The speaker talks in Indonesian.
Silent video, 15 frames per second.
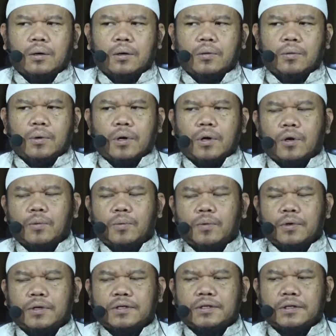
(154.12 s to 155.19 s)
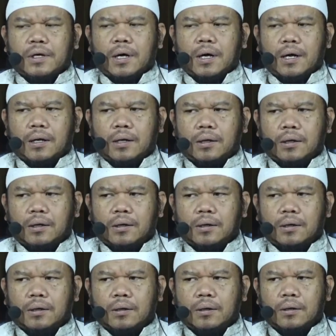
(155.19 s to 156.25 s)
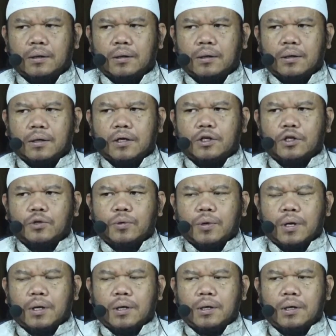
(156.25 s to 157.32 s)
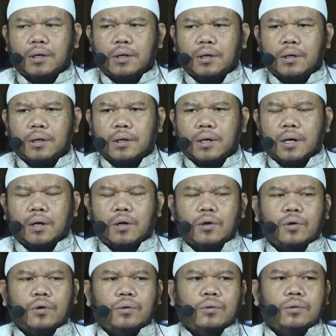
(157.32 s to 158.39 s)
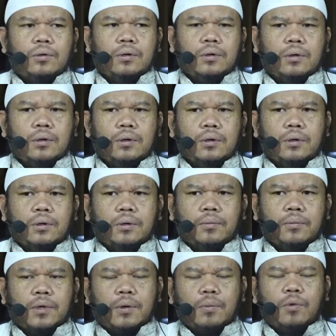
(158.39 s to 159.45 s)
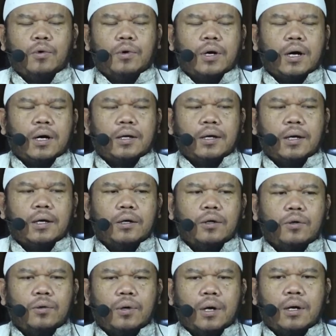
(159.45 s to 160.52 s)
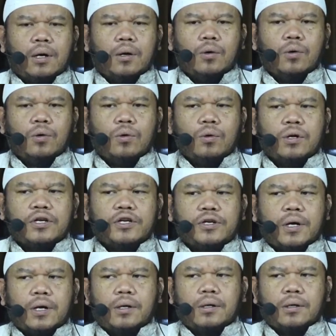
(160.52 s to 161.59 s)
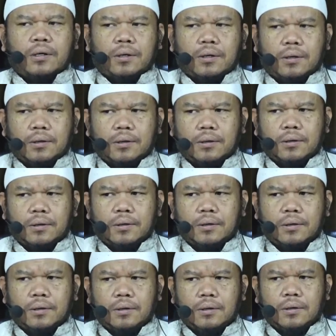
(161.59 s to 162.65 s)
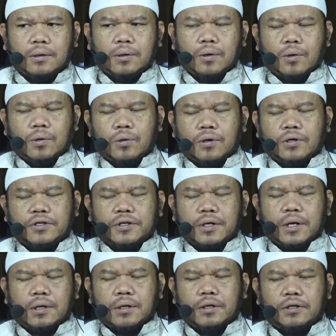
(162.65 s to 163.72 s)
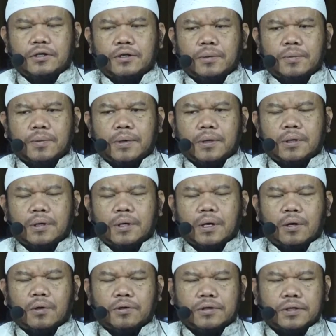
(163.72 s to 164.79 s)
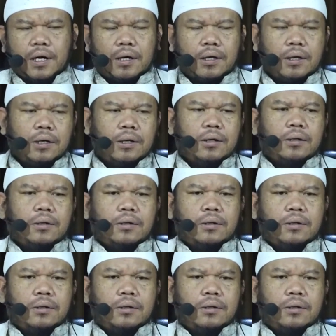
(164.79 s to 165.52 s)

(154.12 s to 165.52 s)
walaupun sehari. Kecuali kalau berbukanya itu ada udur syar'i. Udur syar'i seperti kalau sakit